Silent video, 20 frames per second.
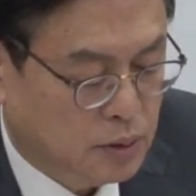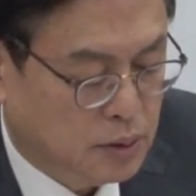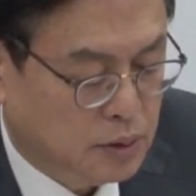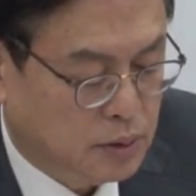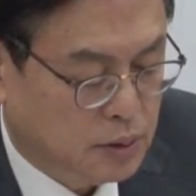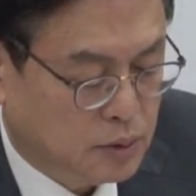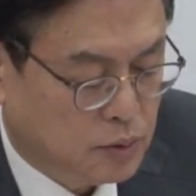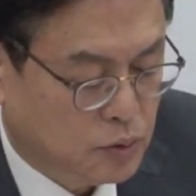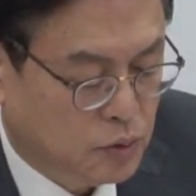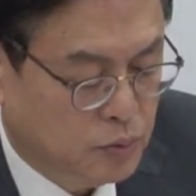
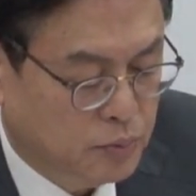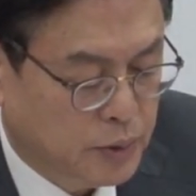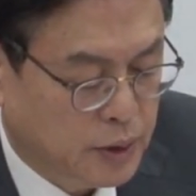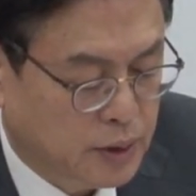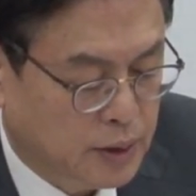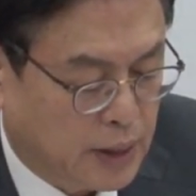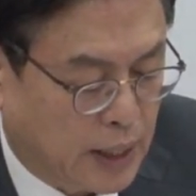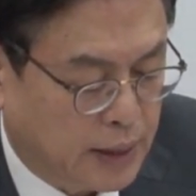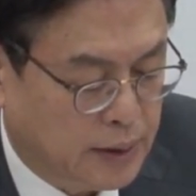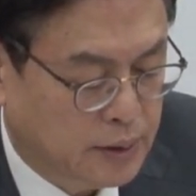어,
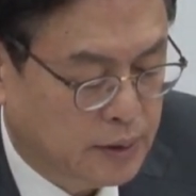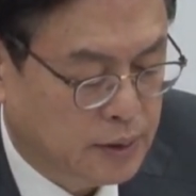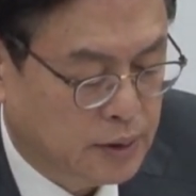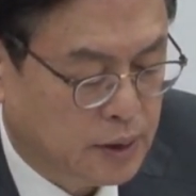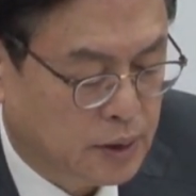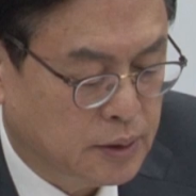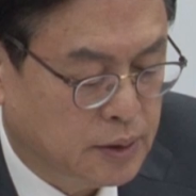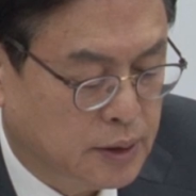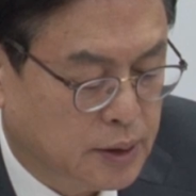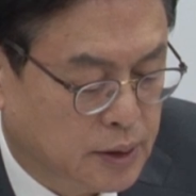국민
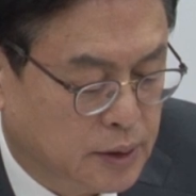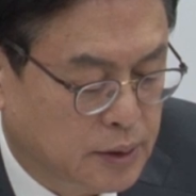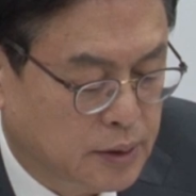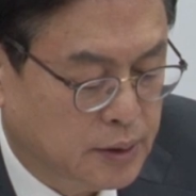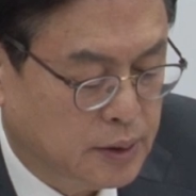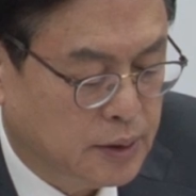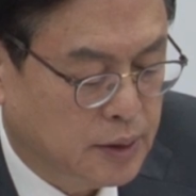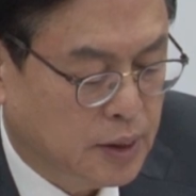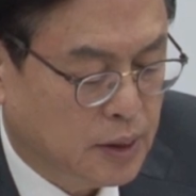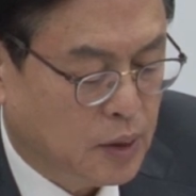안전 등
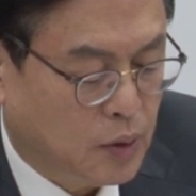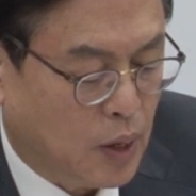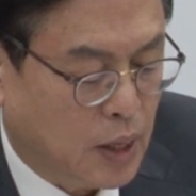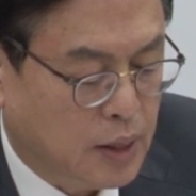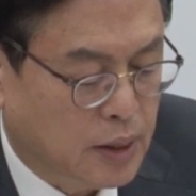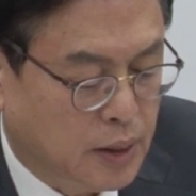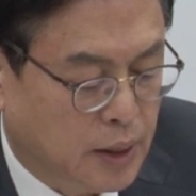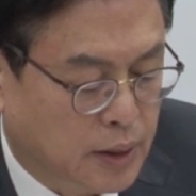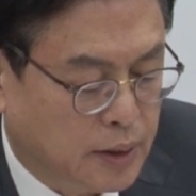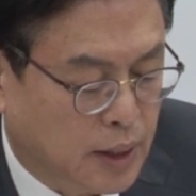
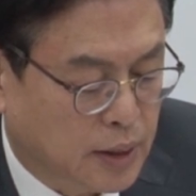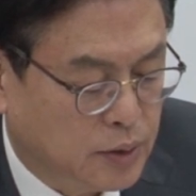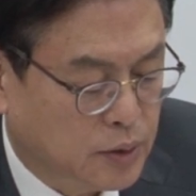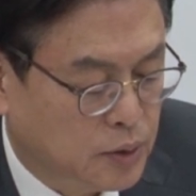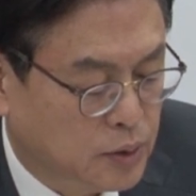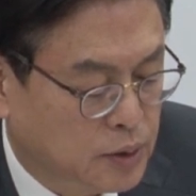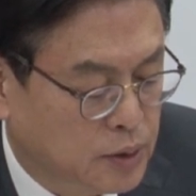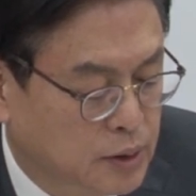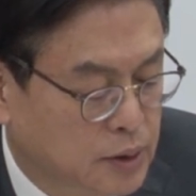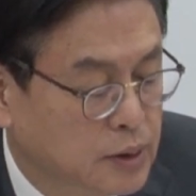관계
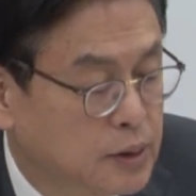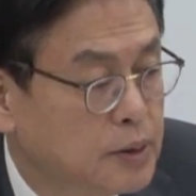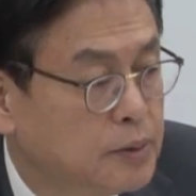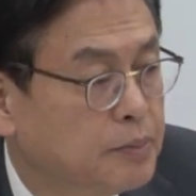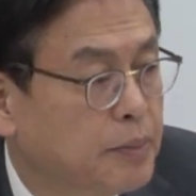당국은